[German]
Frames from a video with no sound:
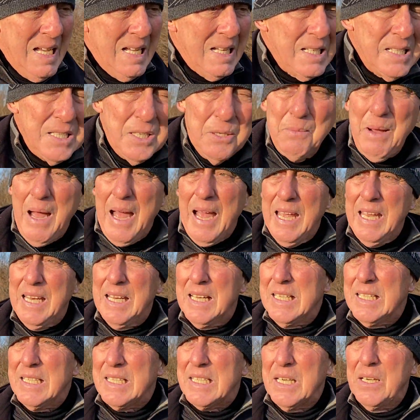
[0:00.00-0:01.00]
Zum
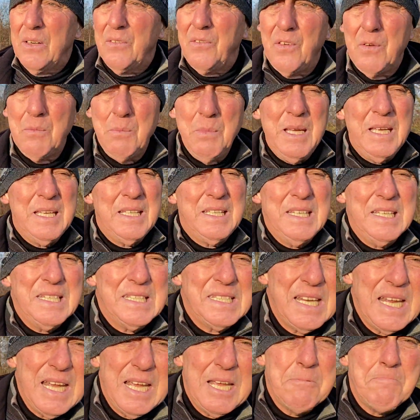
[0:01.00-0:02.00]
einen sind für mich
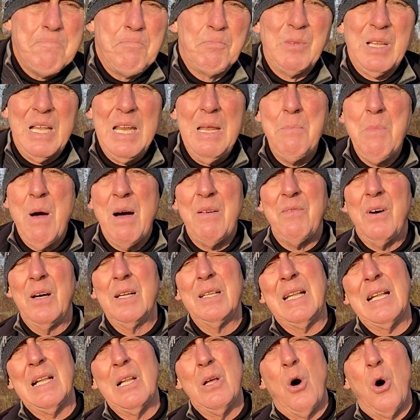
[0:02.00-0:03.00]
diese
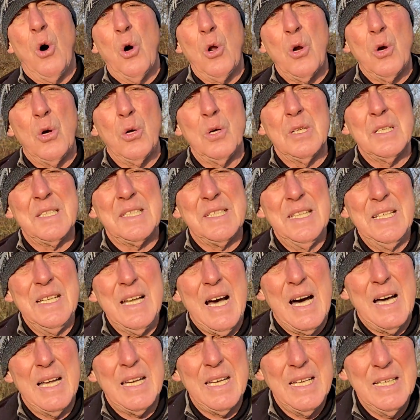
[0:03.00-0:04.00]

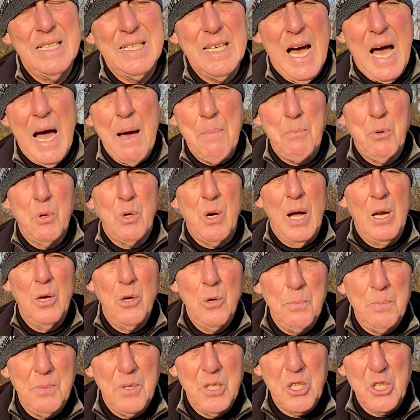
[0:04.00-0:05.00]
Klimawandel-Horror-Szenarien
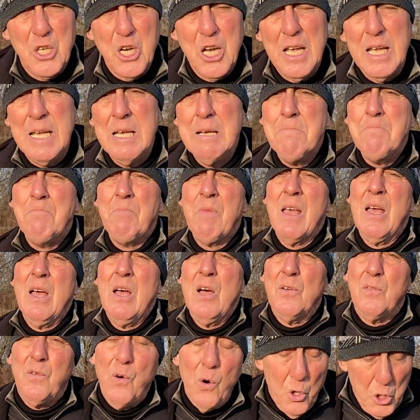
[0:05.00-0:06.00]
apokalyptische
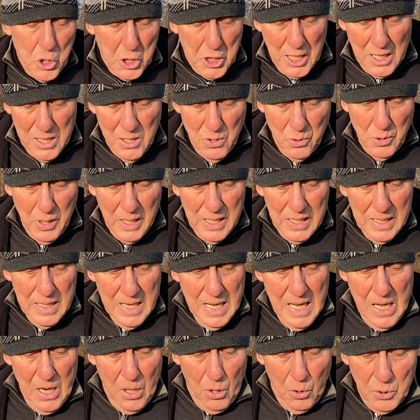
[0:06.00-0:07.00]
Vorstellungen
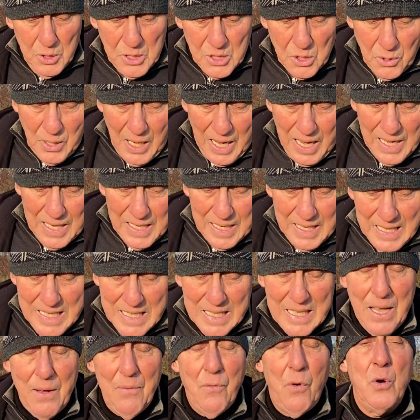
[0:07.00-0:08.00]
und sogar in
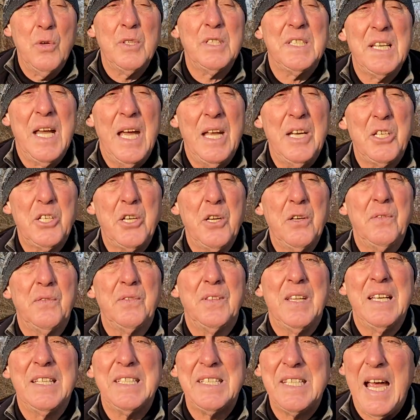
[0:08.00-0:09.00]
der Wochenzeitschrift
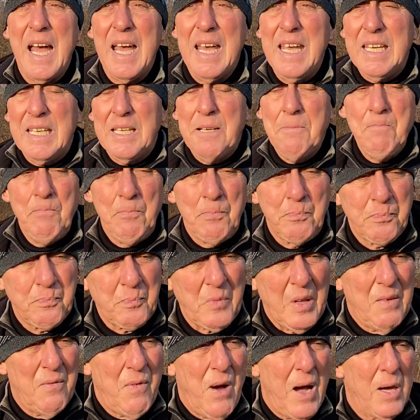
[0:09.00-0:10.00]
der Zeit
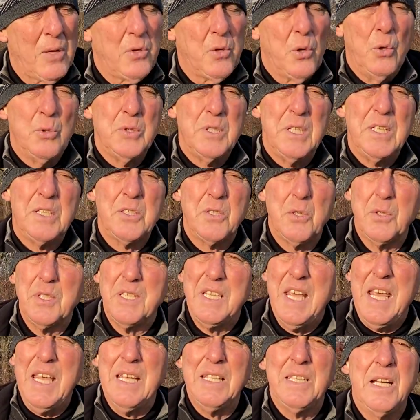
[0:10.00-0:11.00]
war großes
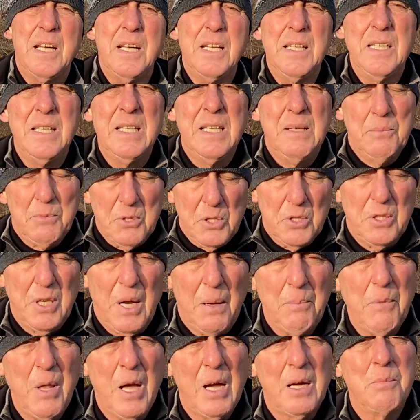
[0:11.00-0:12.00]
Dossier drin im
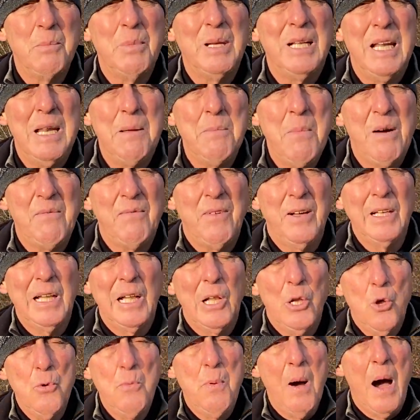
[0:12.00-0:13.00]
Zusammenhang mit Klimawandel
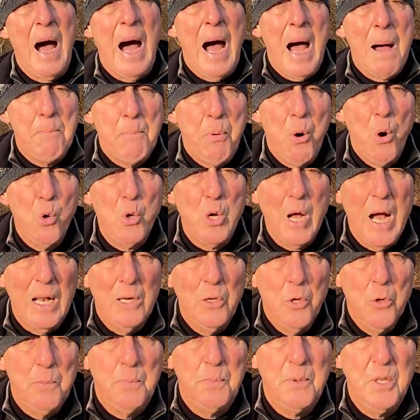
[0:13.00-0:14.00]
über
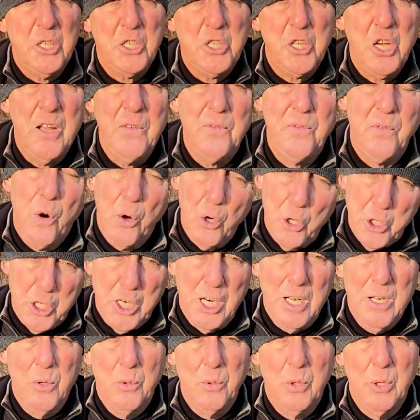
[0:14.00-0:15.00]
apokalyptische
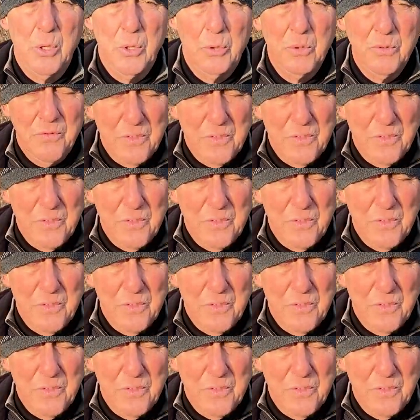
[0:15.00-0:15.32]
Vorstellungen und